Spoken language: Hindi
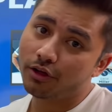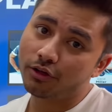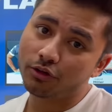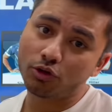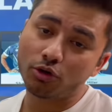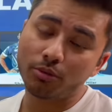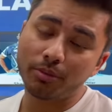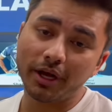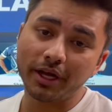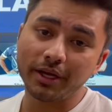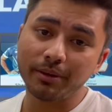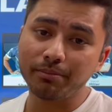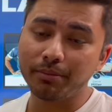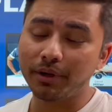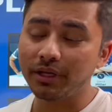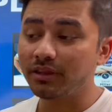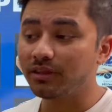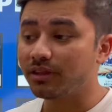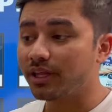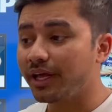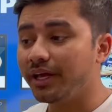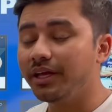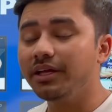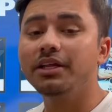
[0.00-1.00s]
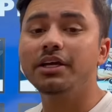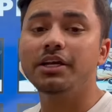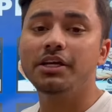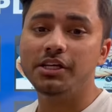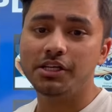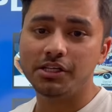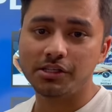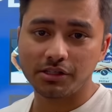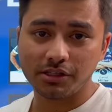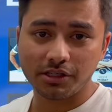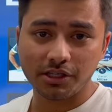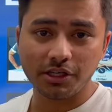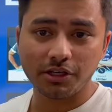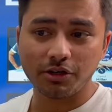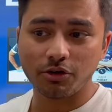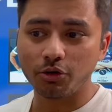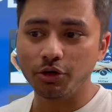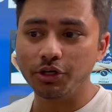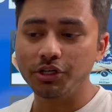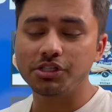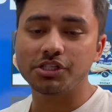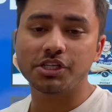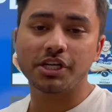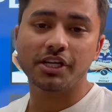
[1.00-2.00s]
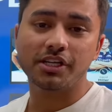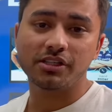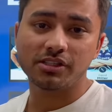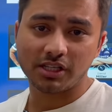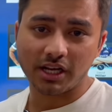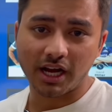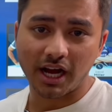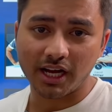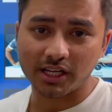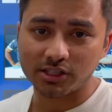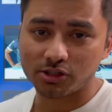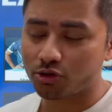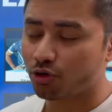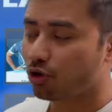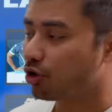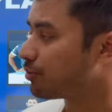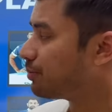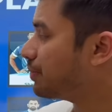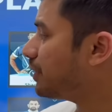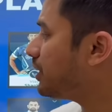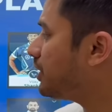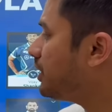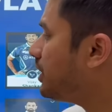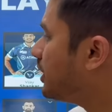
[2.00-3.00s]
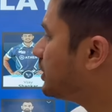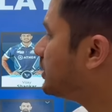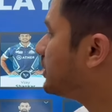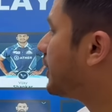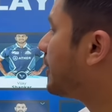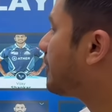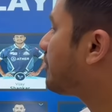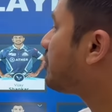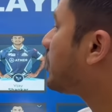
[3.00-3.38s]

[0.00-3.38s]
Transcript: तो भाई बनता ही नहीं कि कोई चेंज खास तौर पे किया जाए